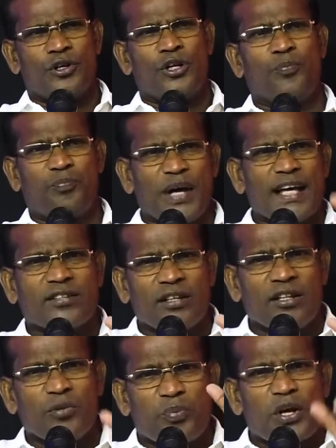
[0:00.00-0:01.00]
நீ
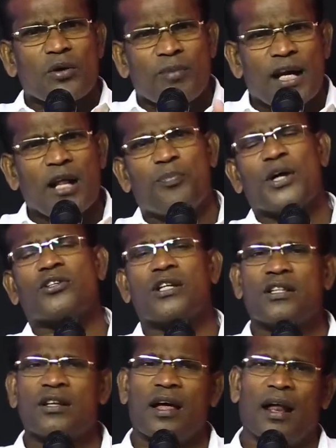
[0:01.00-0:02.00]
பேசுனது பெருமையில்
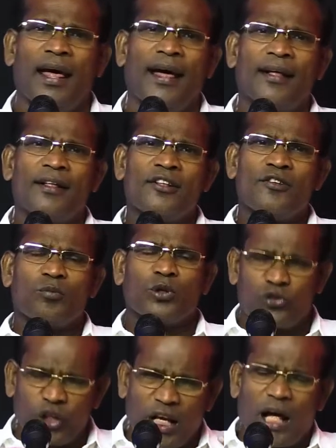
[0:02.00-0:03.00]
பேசுனதுனால
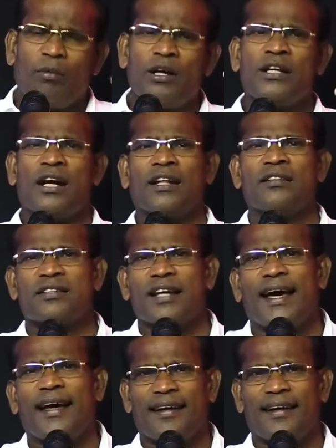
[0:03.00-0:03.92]
புத்தி இல்லாமல் நீ நடந்துட்ட